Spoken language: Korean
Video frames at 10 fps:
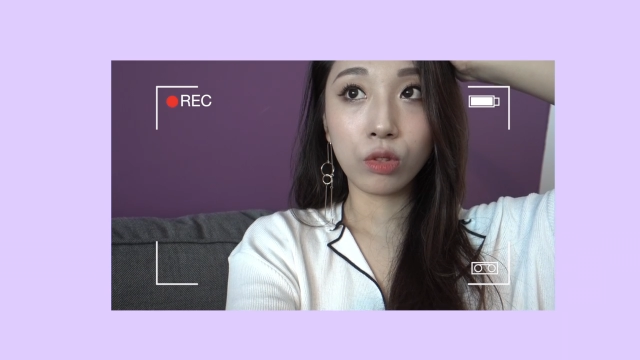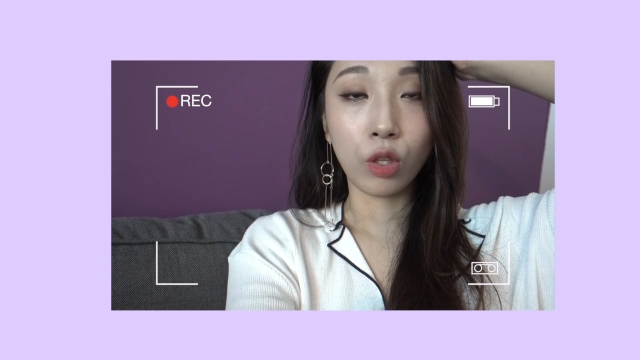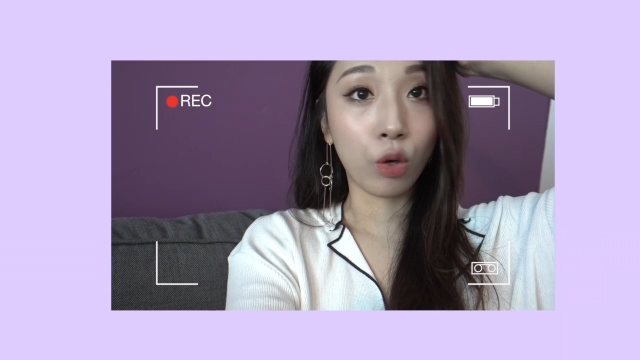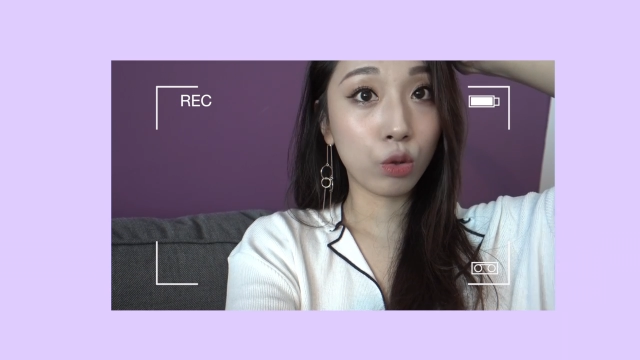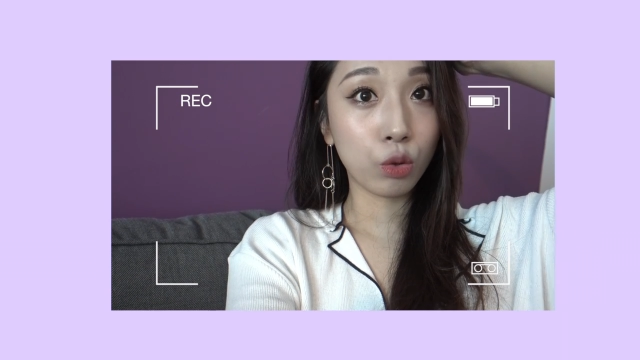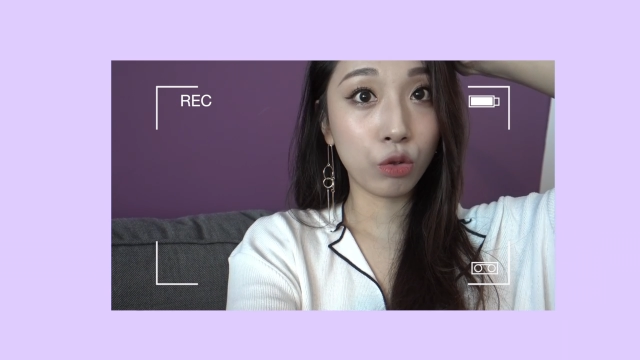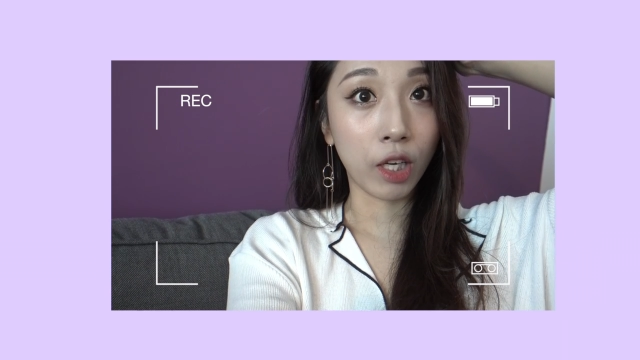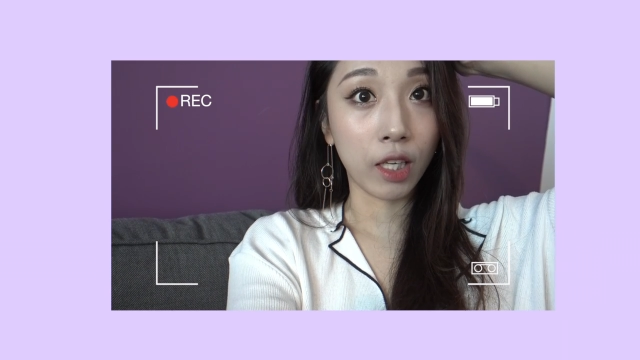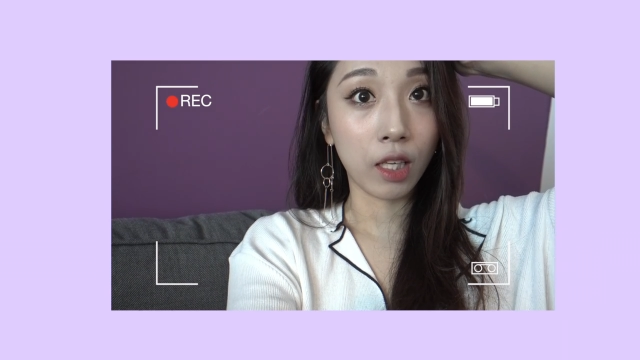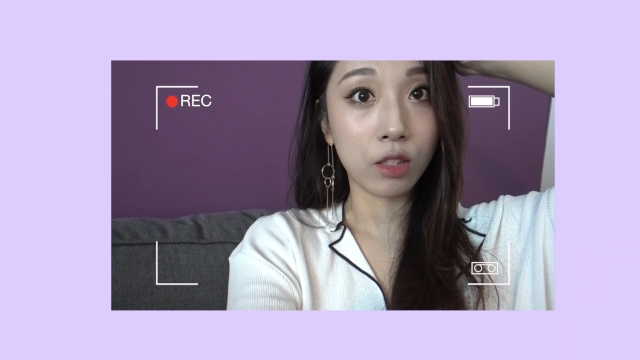여러 종류가
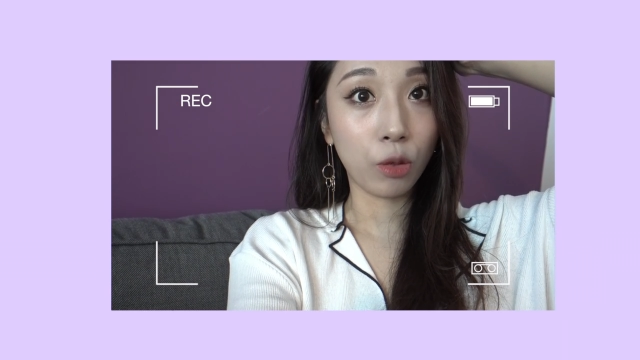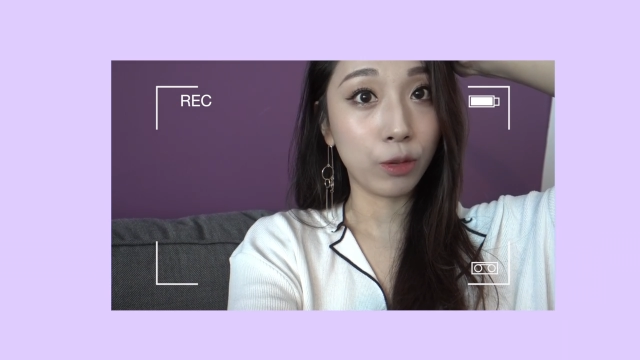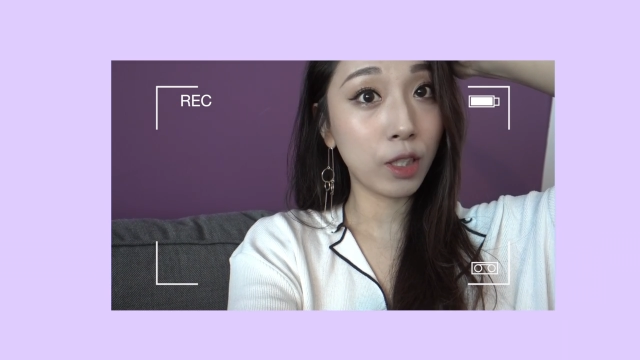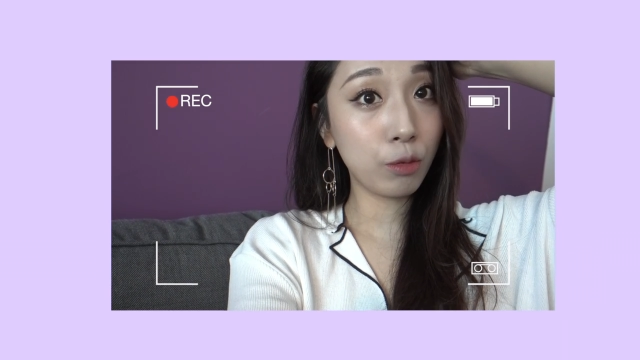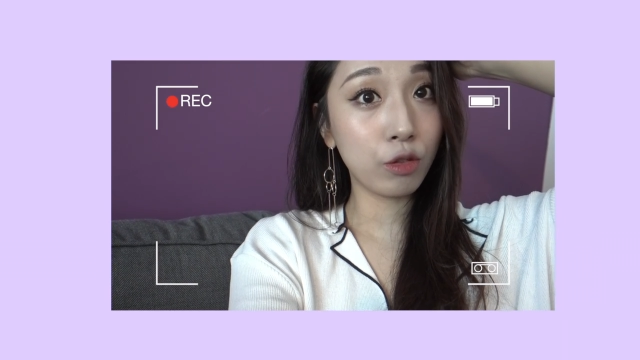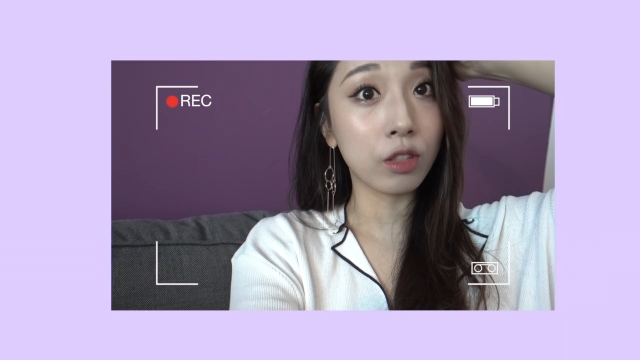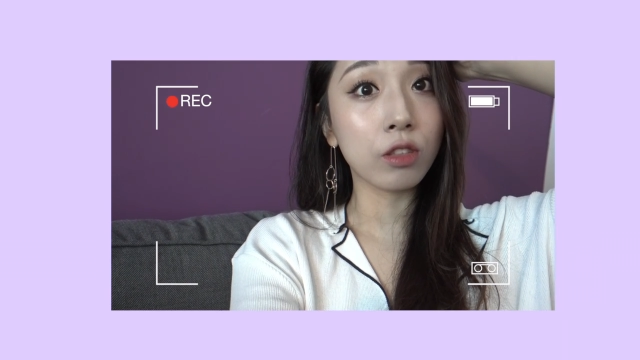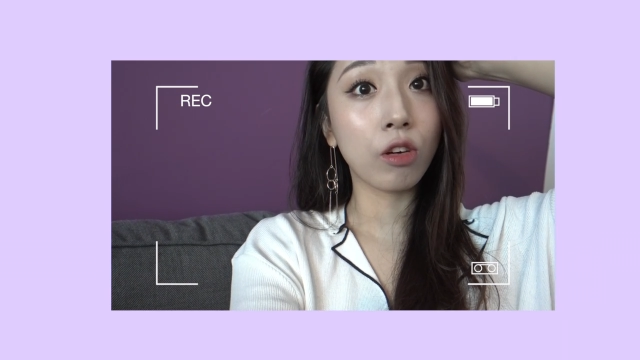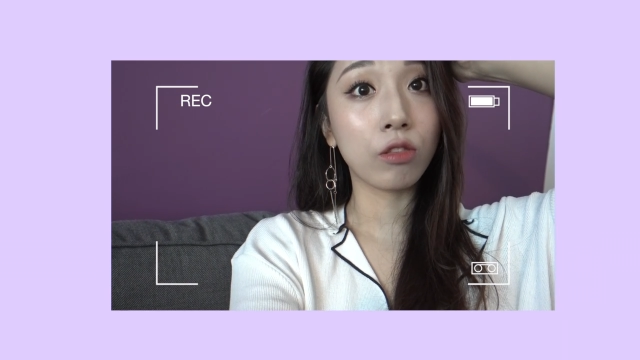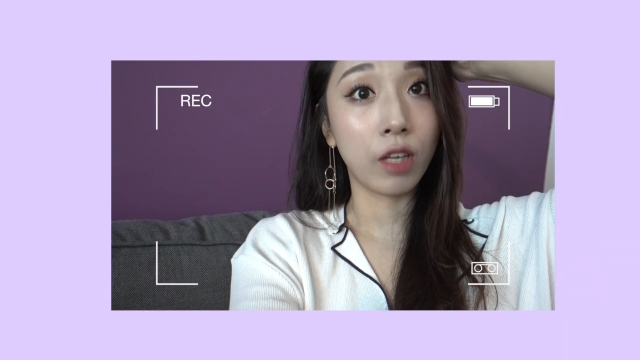있겠죠. 뭐 7도 있을
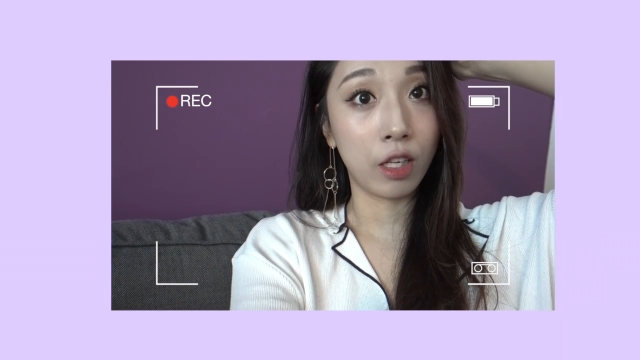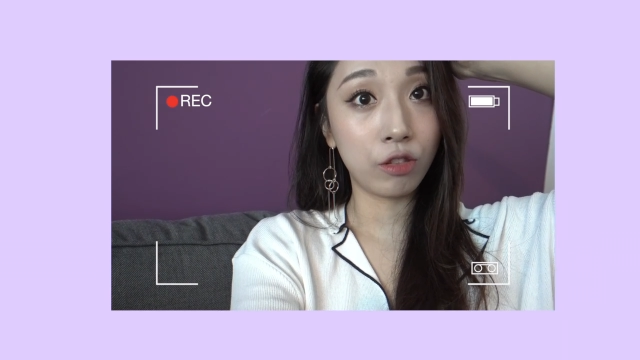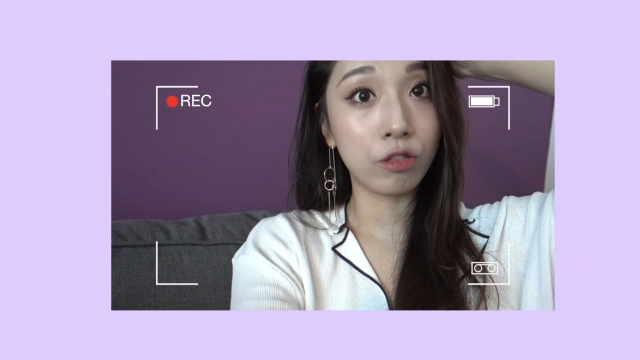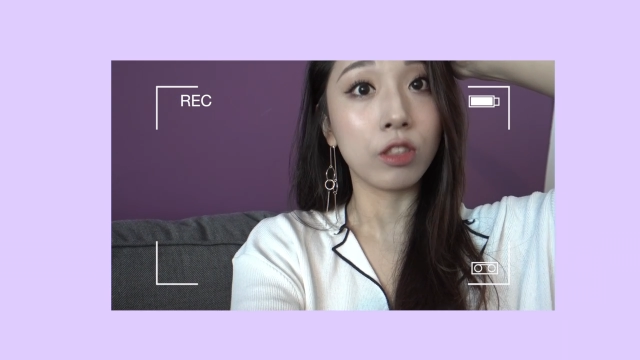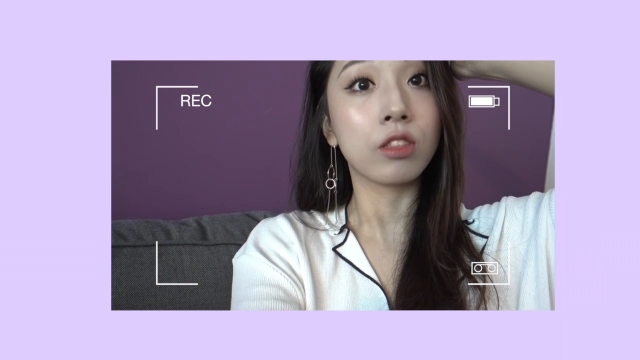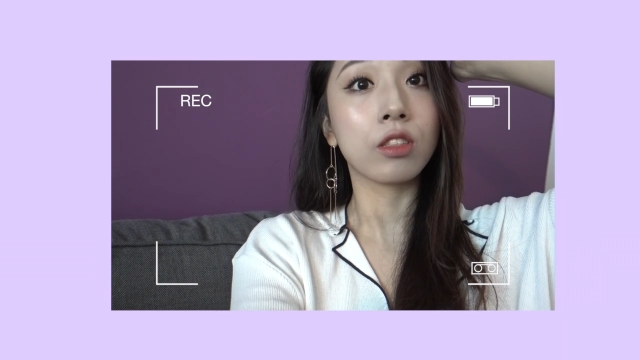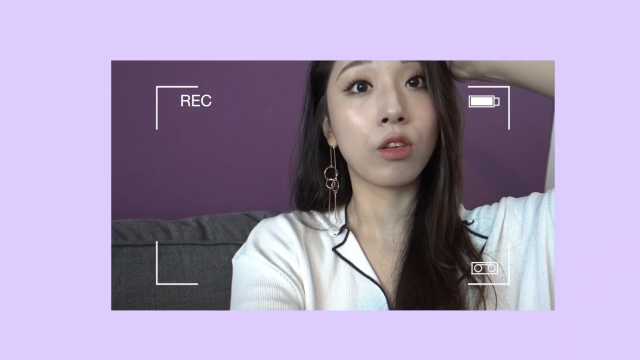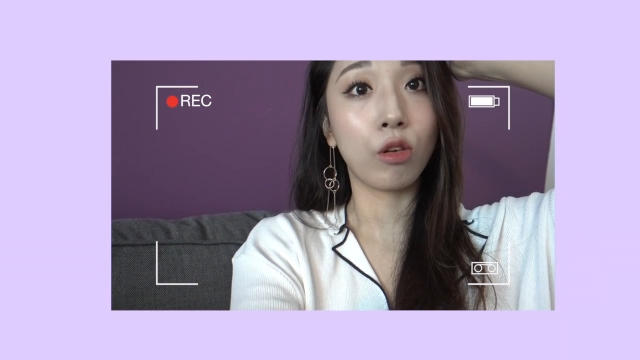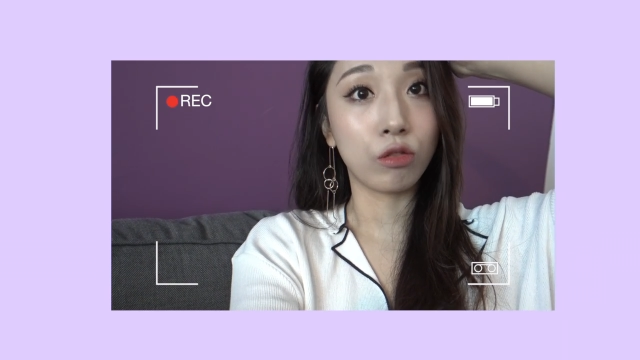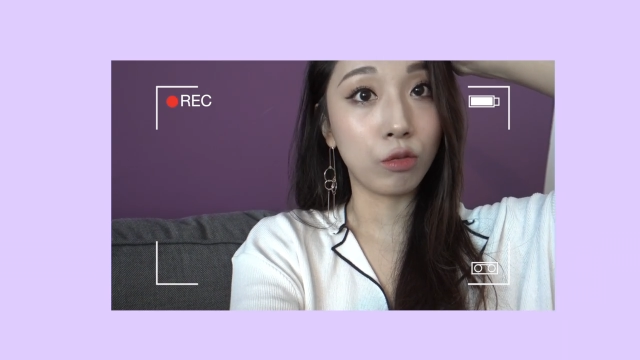거고 8도 있을
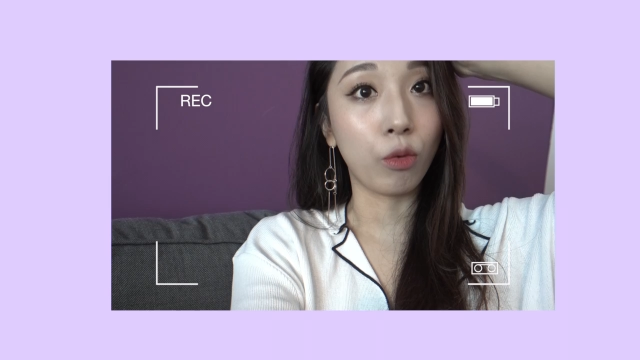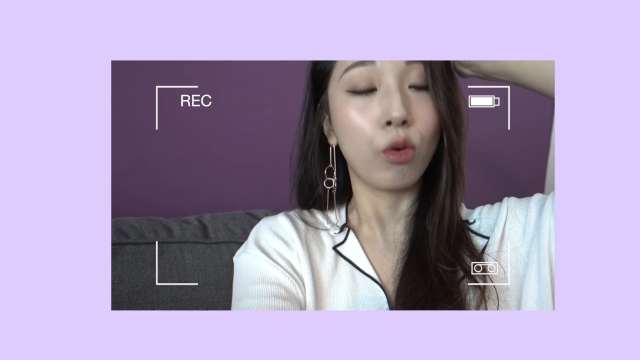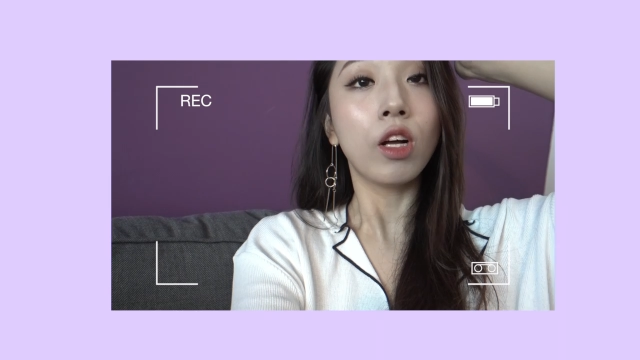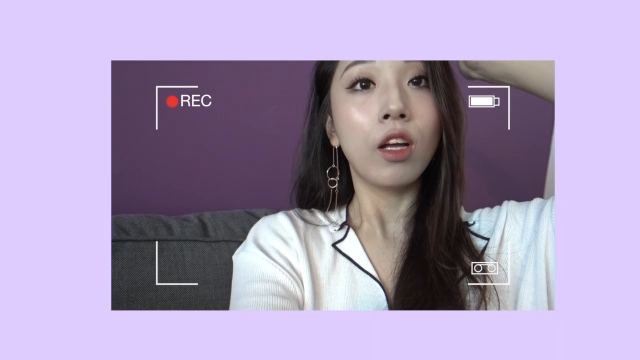거고 뭐